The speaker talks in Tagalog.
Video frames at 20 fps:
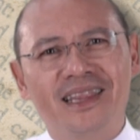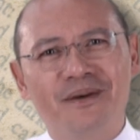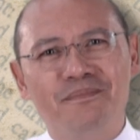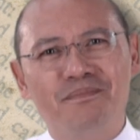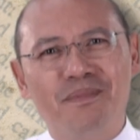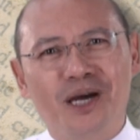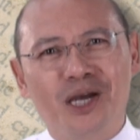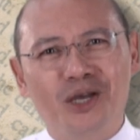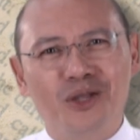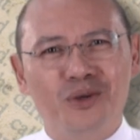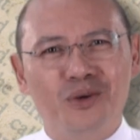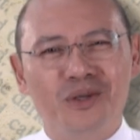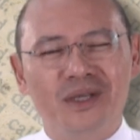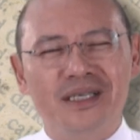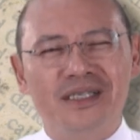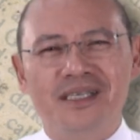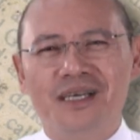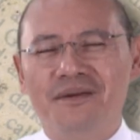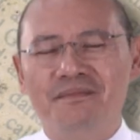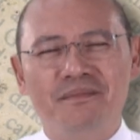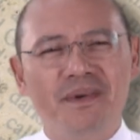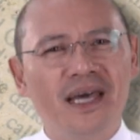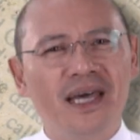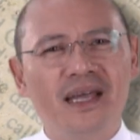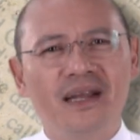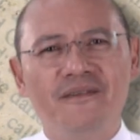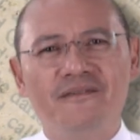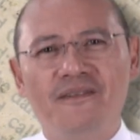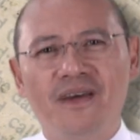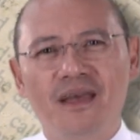ng Panginoon, isang
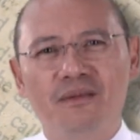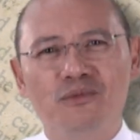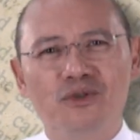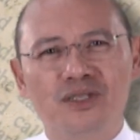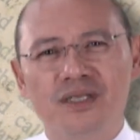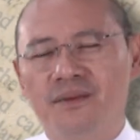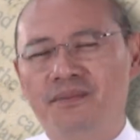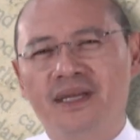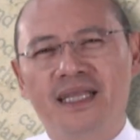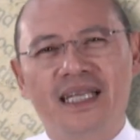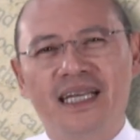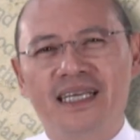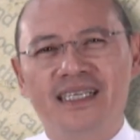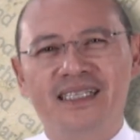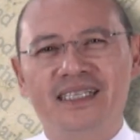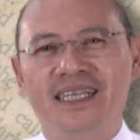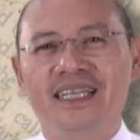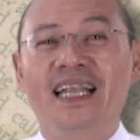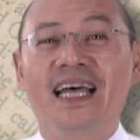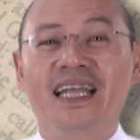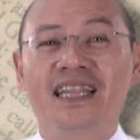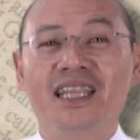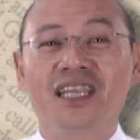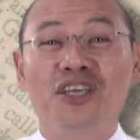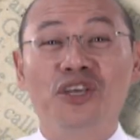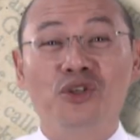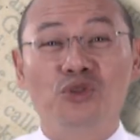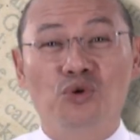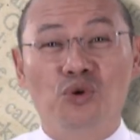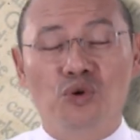very famous na madalas din nating
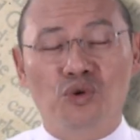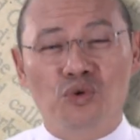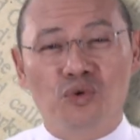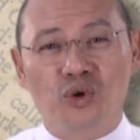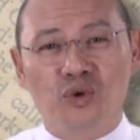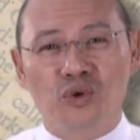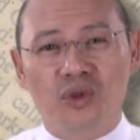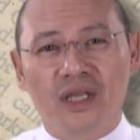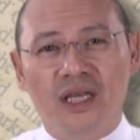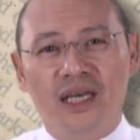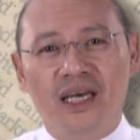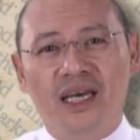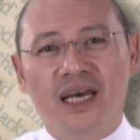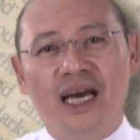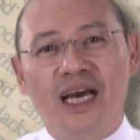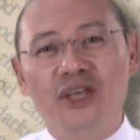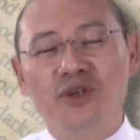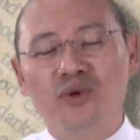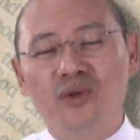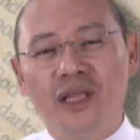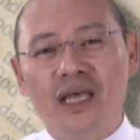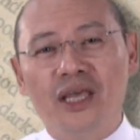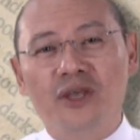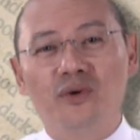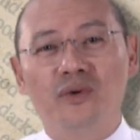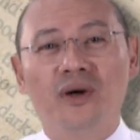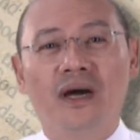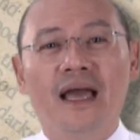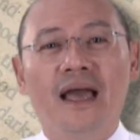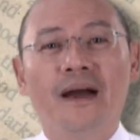kinoquote, ayun ay
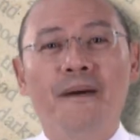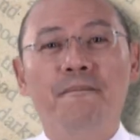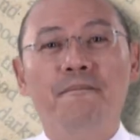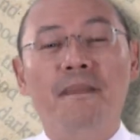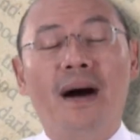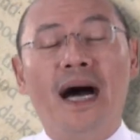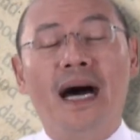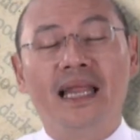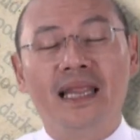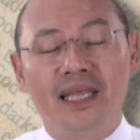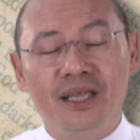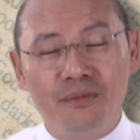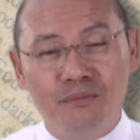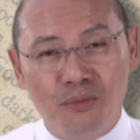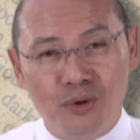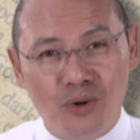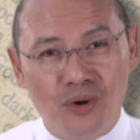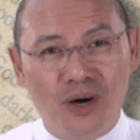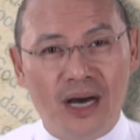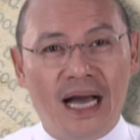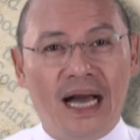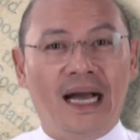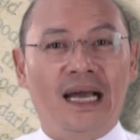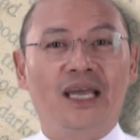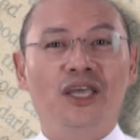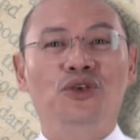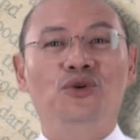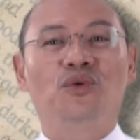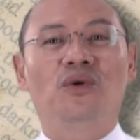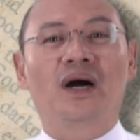yung mahalin mo ang
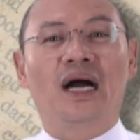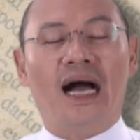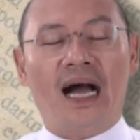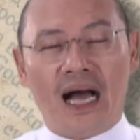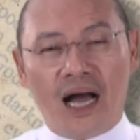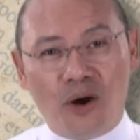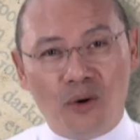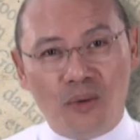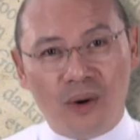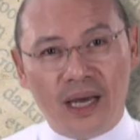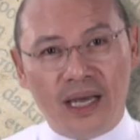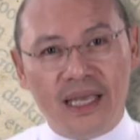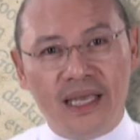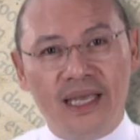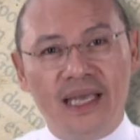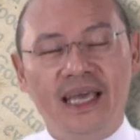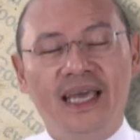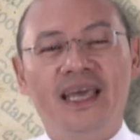iyong kaaway,